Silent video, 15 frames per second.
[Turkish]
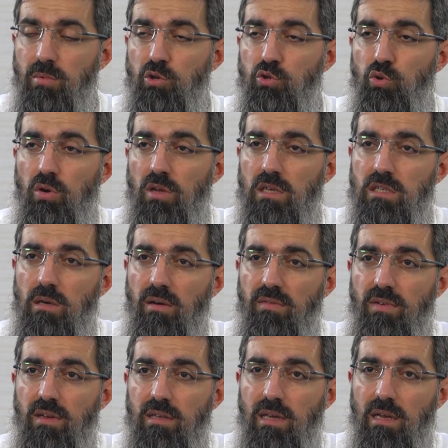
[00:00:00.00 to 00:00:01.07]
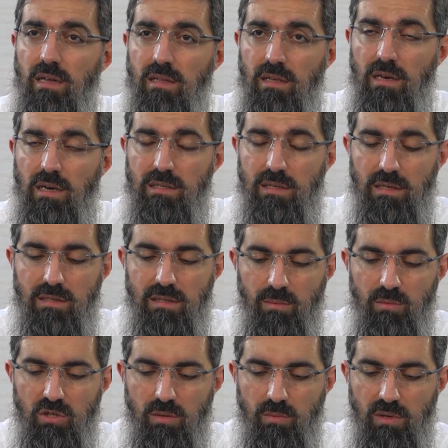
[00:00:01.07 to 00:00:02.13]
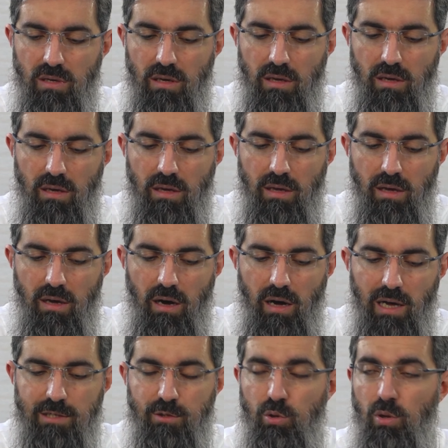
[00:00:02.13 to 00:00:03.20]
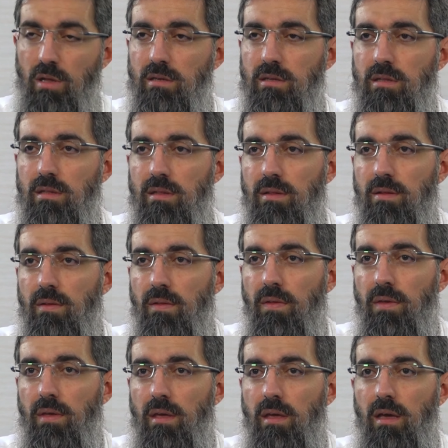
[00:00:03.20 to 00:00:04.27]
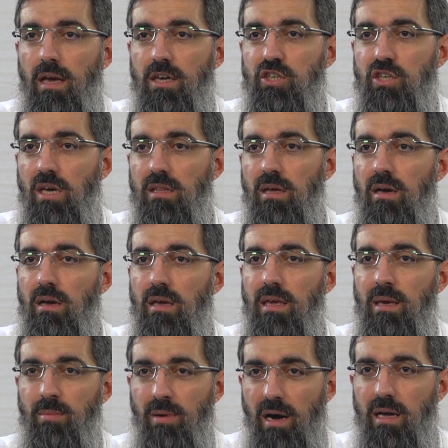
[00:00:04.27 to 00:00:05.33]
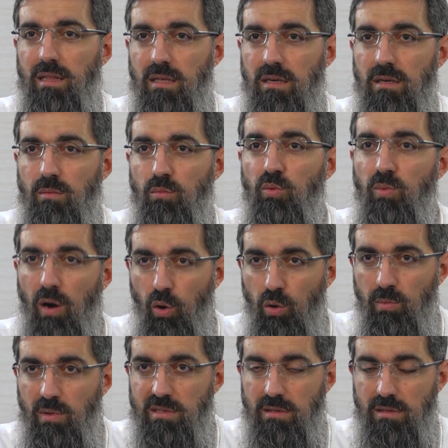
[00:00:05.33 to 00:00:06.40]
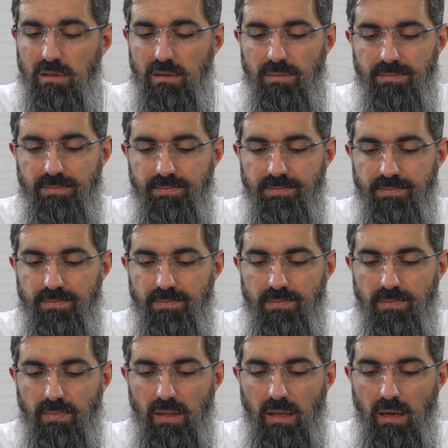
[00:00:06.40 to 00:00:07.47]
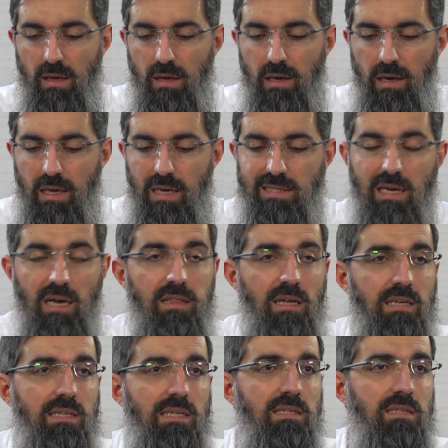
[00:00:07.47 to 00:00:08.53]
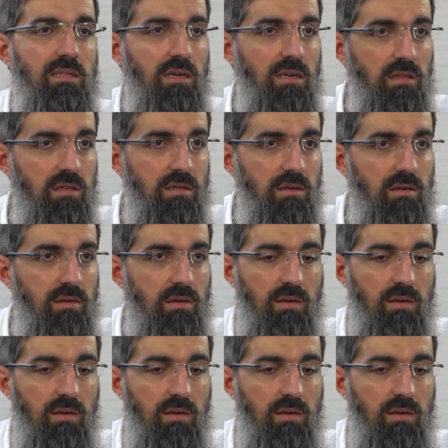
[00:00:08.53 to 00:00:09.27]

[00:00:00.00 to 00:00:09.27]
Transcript: bir soruya cevap verirken hatırlarsanız demiştim ki asıl olan eşyada ibahadır, mübah olmasıdır. Yasaklar ise sınırlıdır.